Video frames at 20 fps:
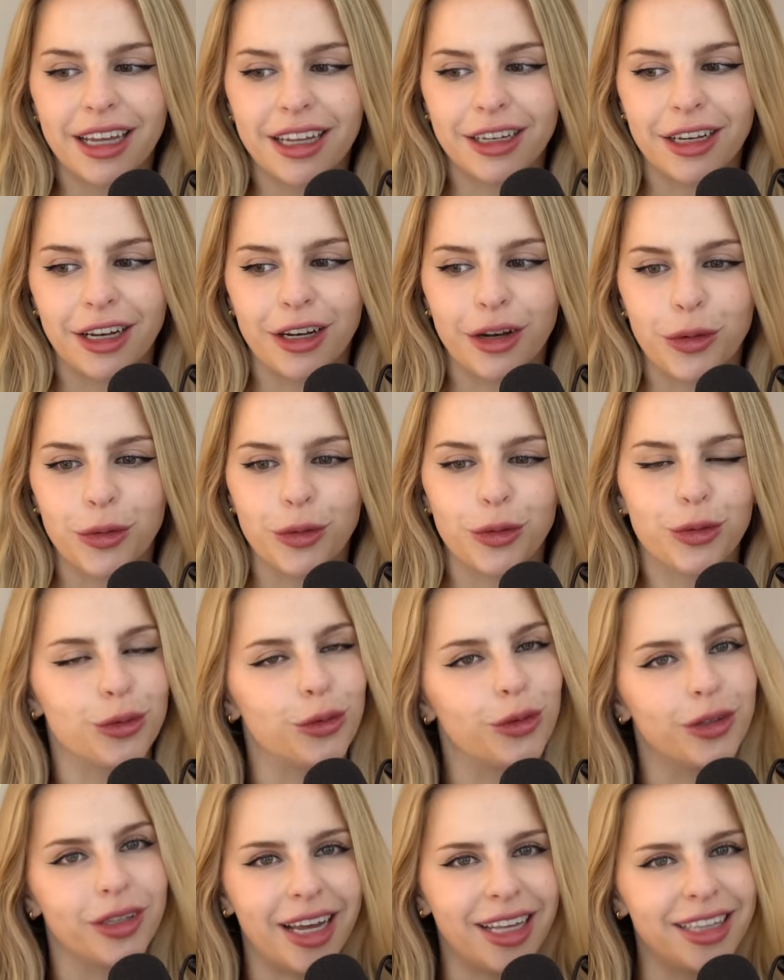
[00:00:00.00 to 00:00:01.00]
dann auch noch so
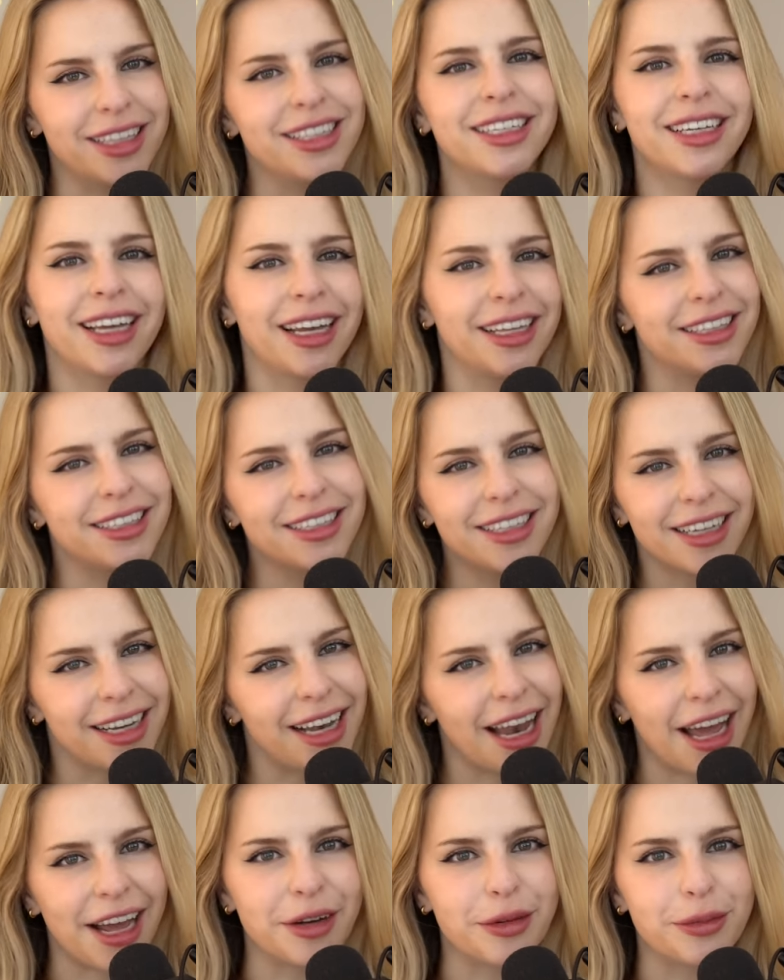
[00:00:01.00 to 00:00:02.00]
eine ganz, ganz
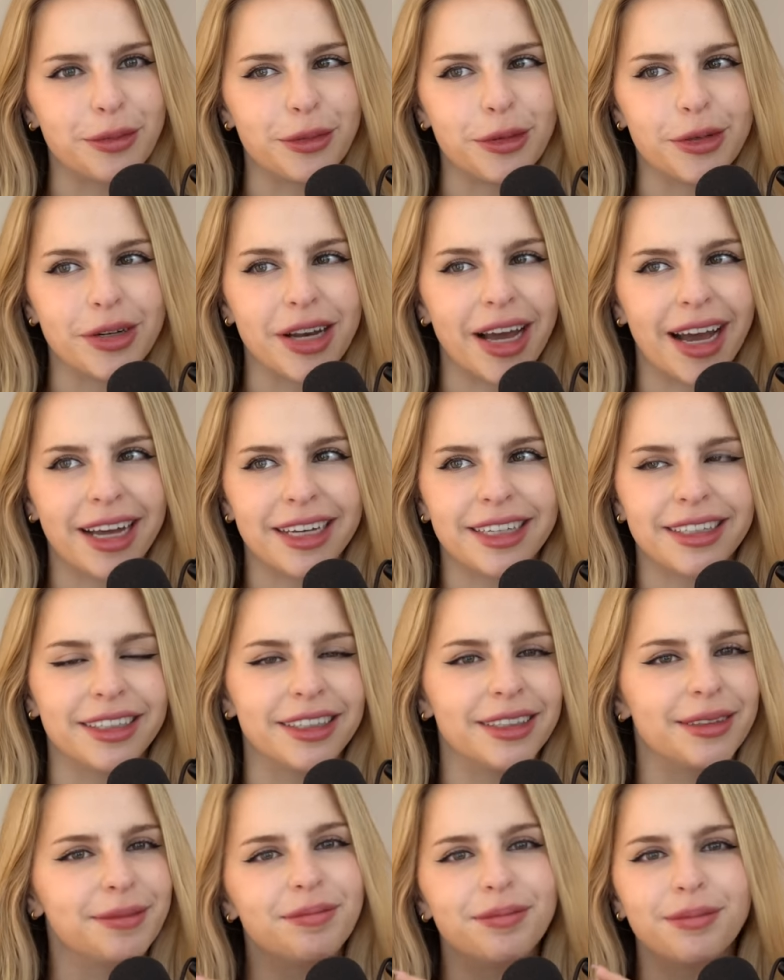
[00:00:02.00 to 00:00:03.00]
kleine Bude
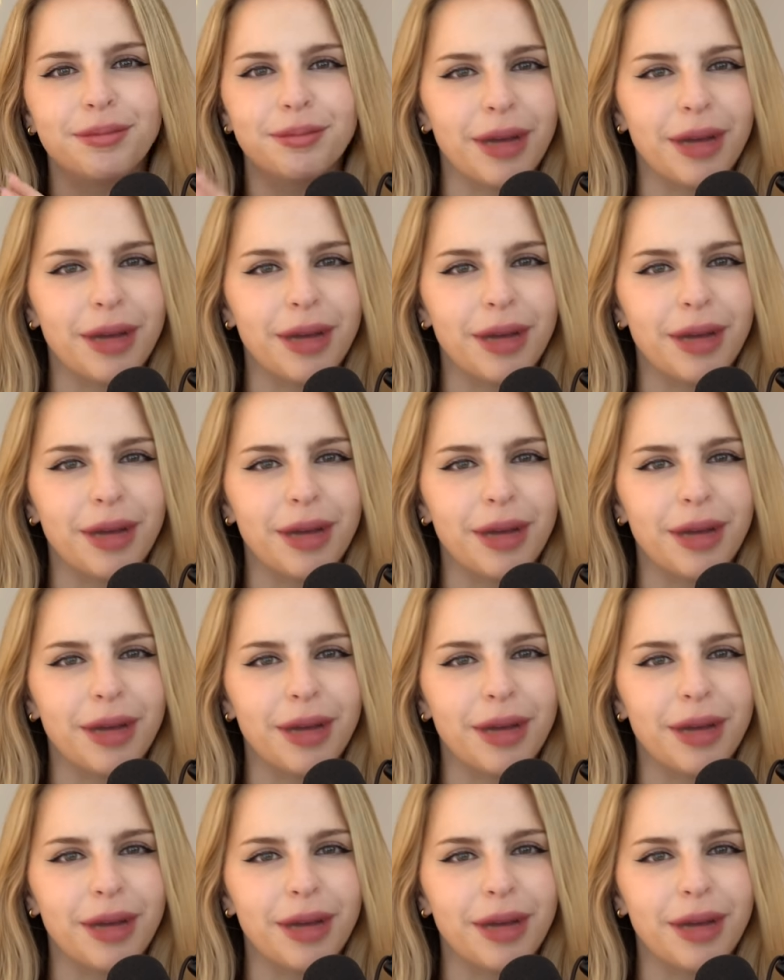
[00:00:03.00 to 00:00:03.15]
hatte.